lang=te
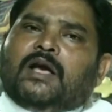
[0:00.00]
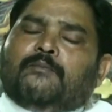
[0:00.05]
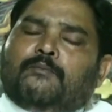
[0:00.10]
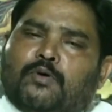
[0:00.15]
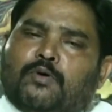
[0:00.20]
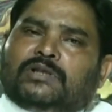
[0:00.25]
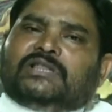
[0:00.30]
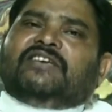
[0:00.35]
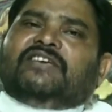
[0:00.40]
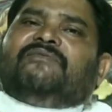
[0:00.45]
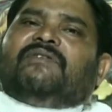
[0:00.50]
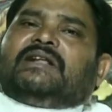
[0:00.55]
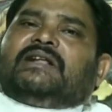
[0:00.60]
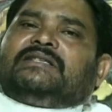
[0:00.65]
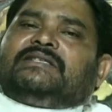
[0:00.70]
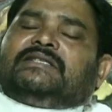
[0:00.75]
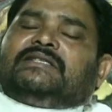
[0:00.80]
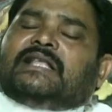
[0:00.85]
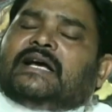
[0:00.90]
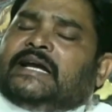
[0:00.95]
పోతిఫర్
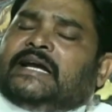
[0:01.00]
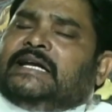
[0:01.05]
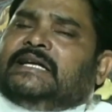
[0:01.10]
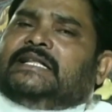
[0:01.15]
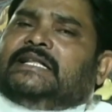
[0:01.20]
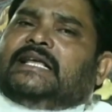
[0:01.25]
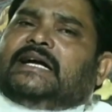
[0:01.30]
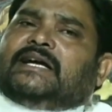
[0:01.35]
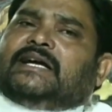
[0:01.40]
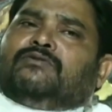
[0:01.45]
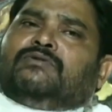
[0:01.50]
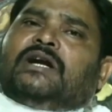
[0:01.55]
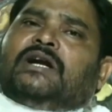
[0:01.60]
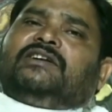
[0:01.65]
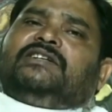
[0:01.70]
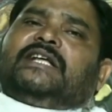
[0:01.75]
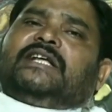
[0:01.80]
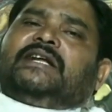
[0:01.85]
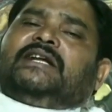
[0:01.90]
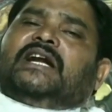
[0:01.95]
ఇంటి దగ్గర ఉన్న
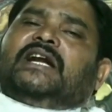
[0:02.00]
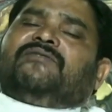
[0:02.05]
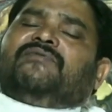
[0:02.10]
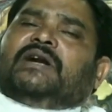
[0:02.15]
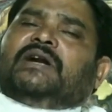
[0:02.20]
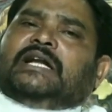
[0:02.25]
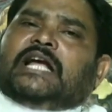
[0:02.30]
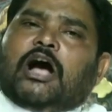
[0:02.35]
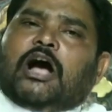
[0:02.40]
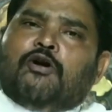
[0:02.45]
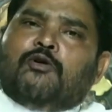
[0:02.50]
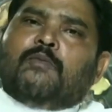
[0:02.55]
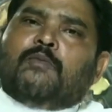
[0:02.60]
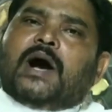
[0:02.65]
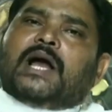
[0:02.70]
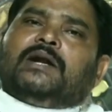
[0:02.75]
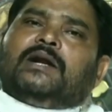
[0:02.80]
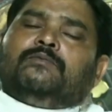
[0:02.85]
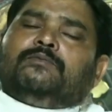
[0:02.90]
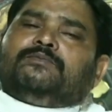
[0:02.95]
జరిగినటువంటి
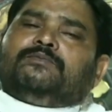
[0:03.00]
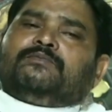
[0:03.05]
అవమానం